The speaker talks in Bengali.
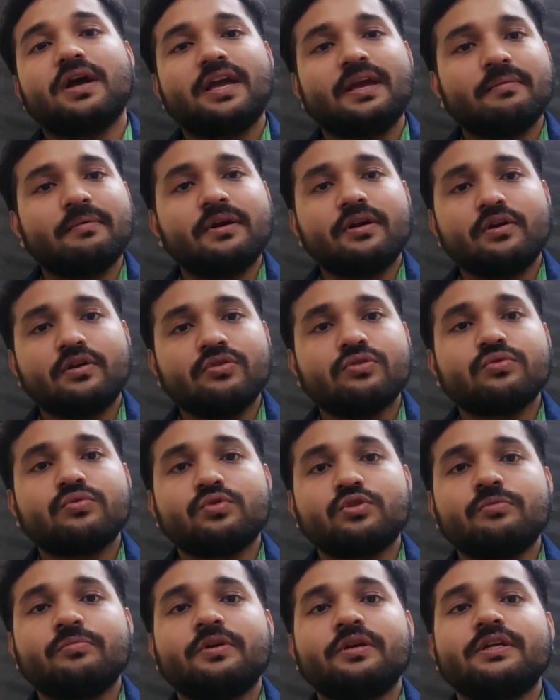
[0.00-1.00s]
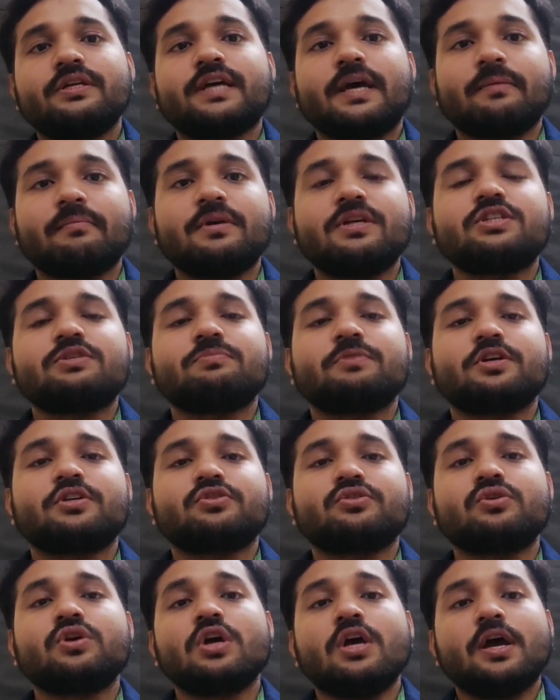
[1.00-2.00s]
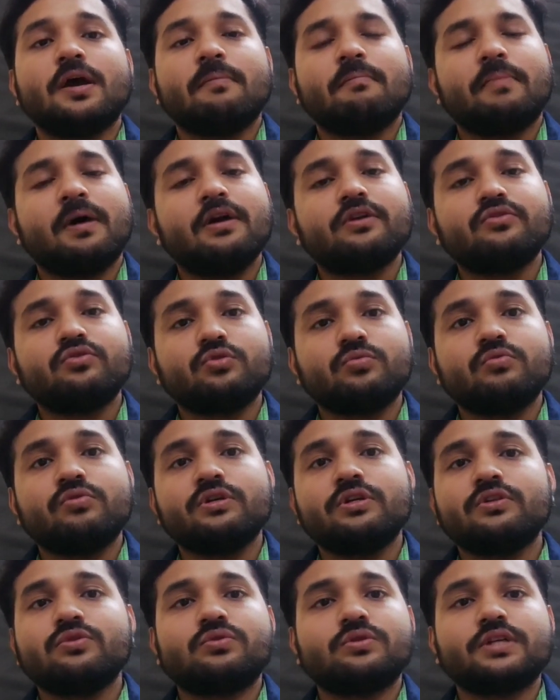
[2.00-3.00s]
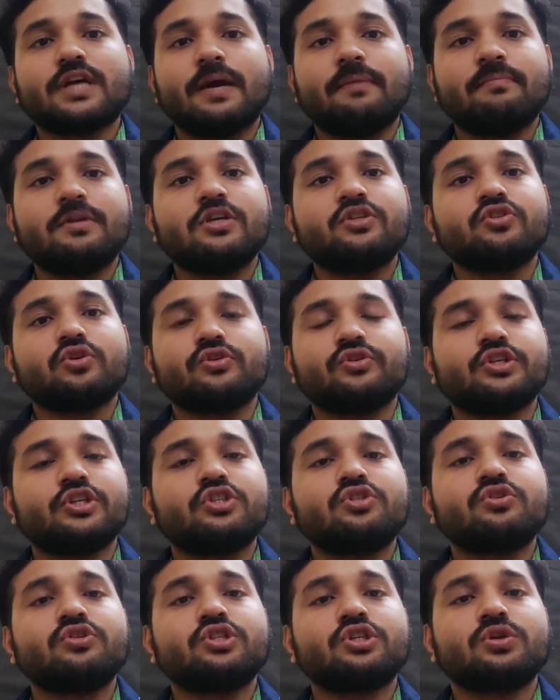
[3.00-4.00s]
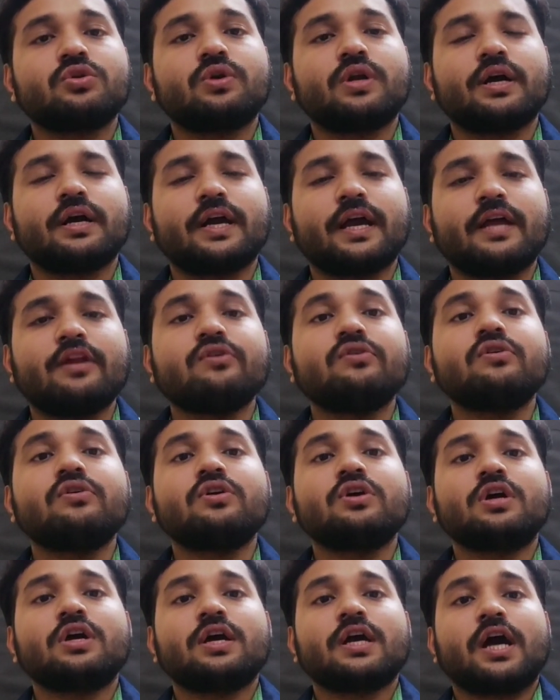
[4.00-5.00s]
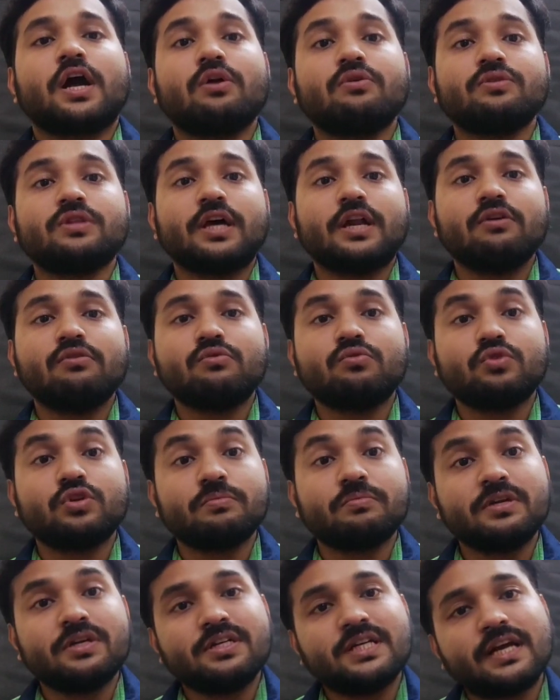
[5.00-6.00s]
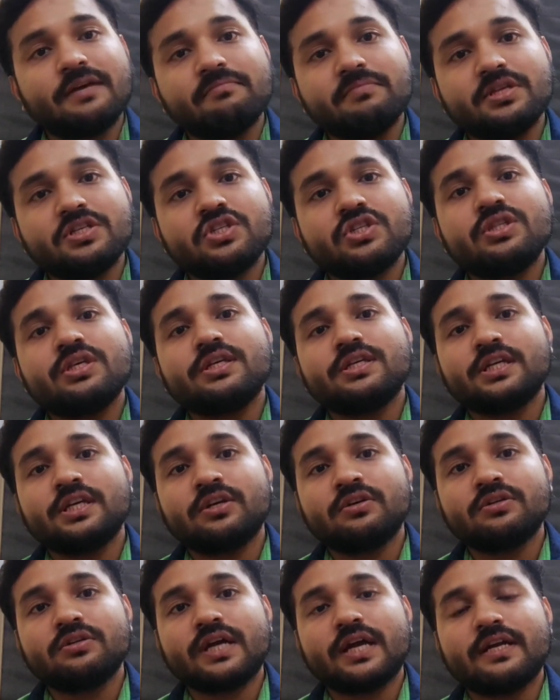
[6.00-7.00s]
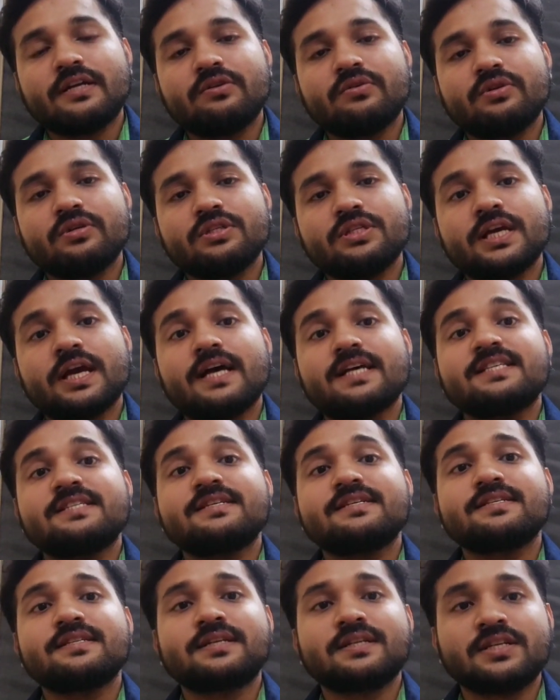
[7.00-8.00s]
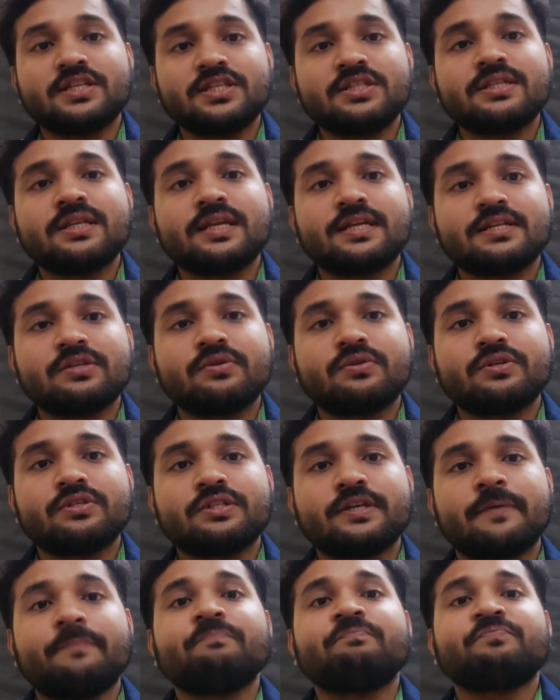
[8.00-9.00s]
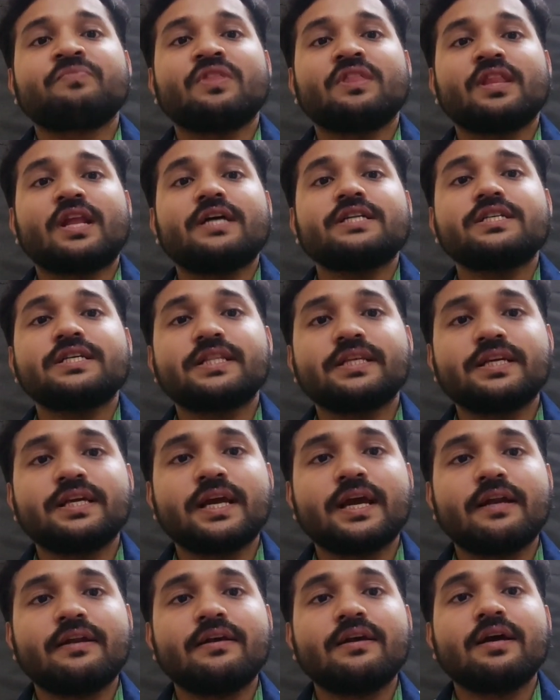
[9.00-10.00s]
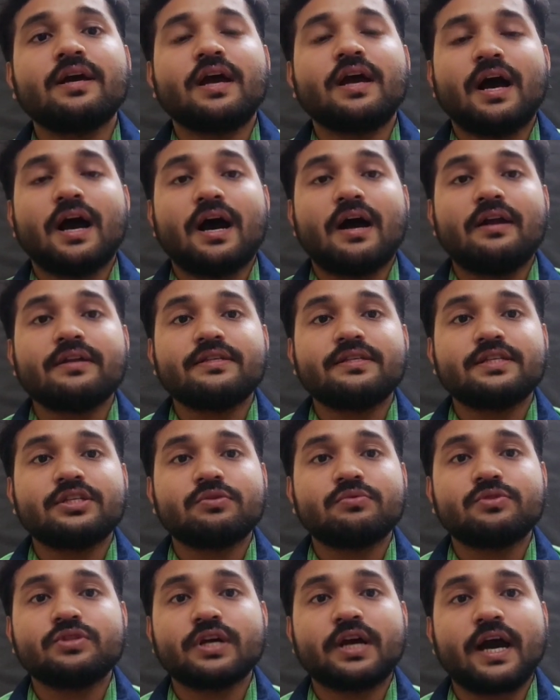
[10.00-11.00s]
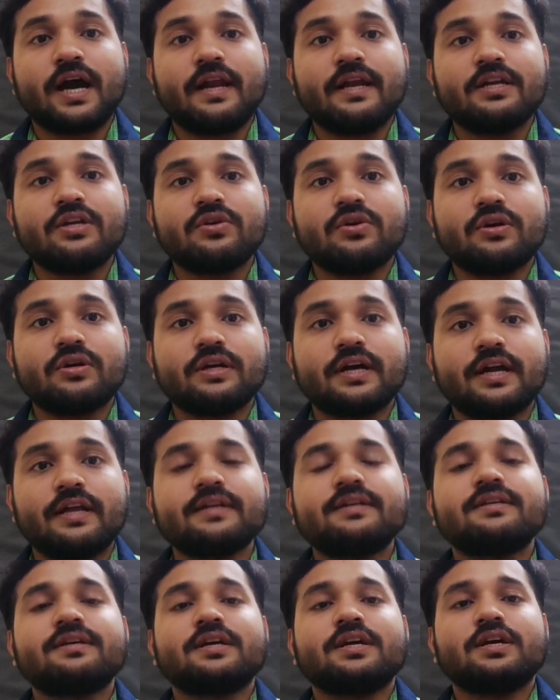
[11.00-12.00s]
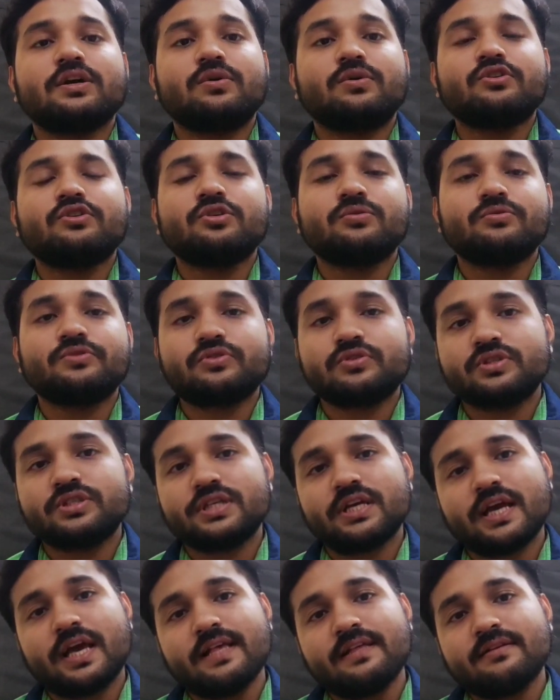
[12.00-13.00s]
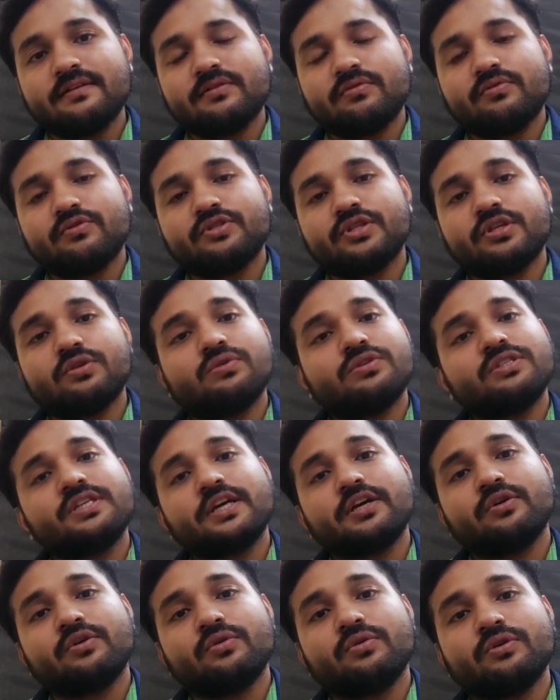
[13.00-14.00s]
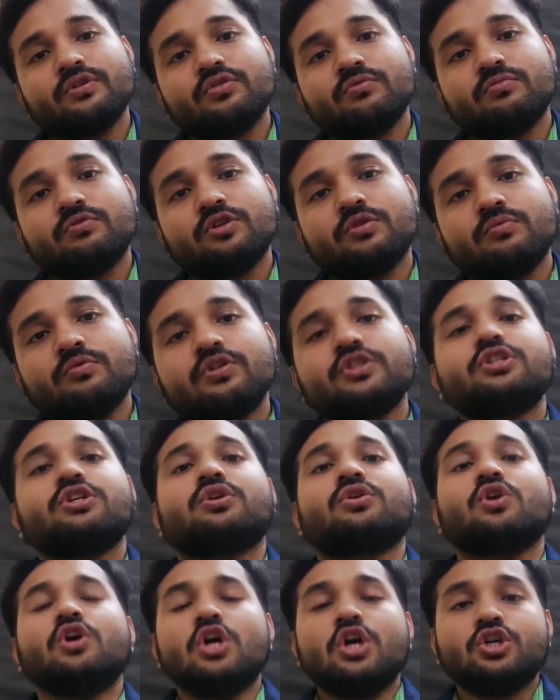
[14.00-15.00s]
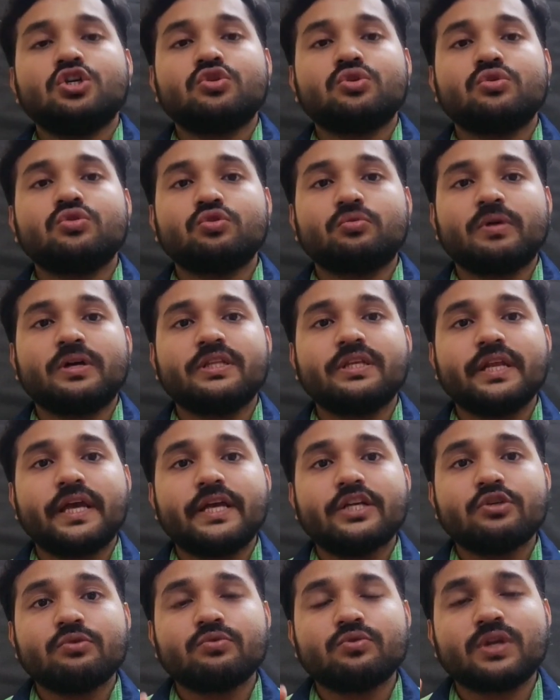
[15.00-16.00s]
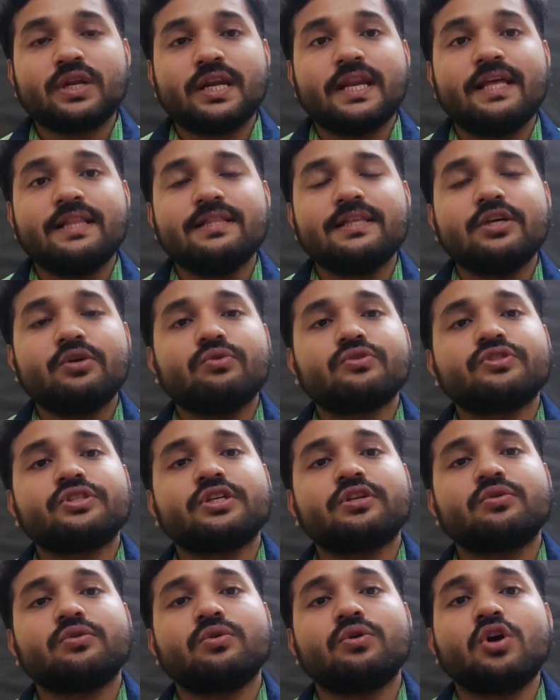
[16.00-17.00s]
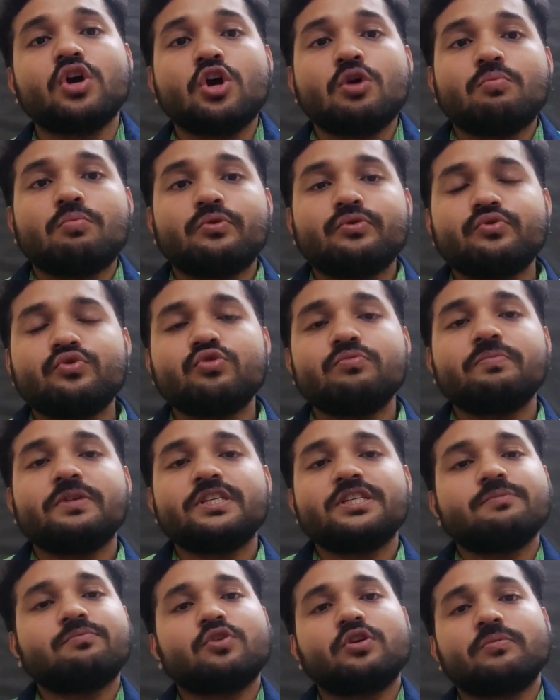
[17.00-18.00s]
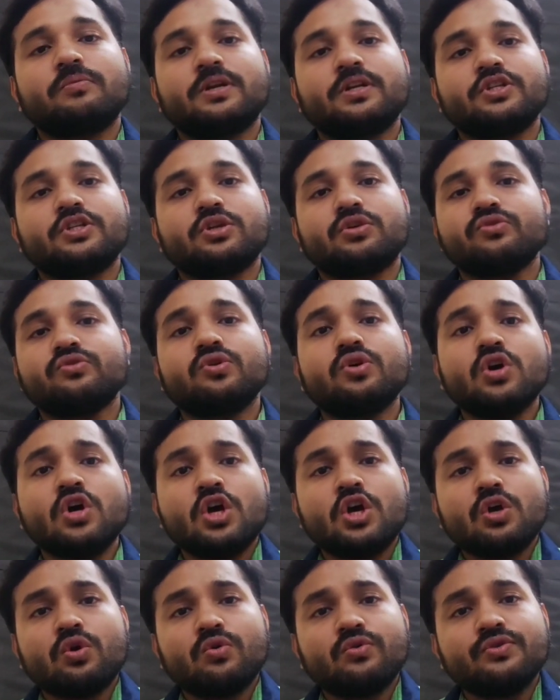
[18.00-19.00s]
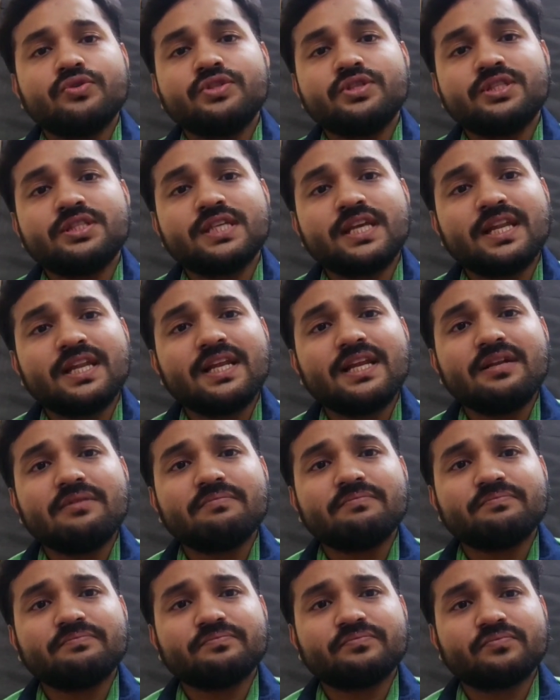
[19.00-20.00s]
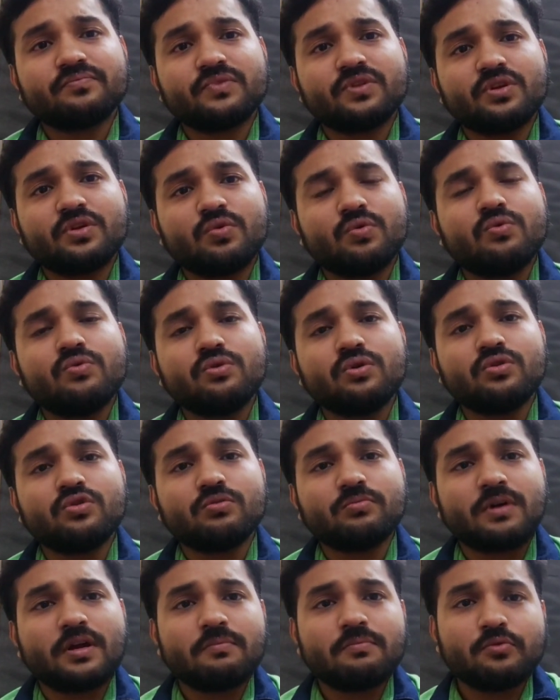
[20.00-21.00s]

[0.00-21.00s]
এবার হয়তো কুড়ি মিনিট টাইম বেশি পেয়েছো বাট তবুও কিন্তু টাইমটা যথেষ্ট ছিল না কেন কারণ তারা কুড়ি মিনিট টাইম বেশি দিয়ে কী অ্যাড করেছে অ্যাসাস অ্যান্ড রিজিয়ন অ্যাড করেছে তার সাথে কি অ্যাড আর যে সমস্ত কারেক্ট নন কারেক্ট ওই সমস্ত যে কোশ্চেনগুলো সেগুলোও কিন্তু ভুড়ি ভুড়ি ছিল সো তোমাদের এই সমস্ত লেন্থি কোশ্চেনগুলো প্রচুর বেশি পরিমাণে ছিল সো কোশ্চেনের গুণগত মান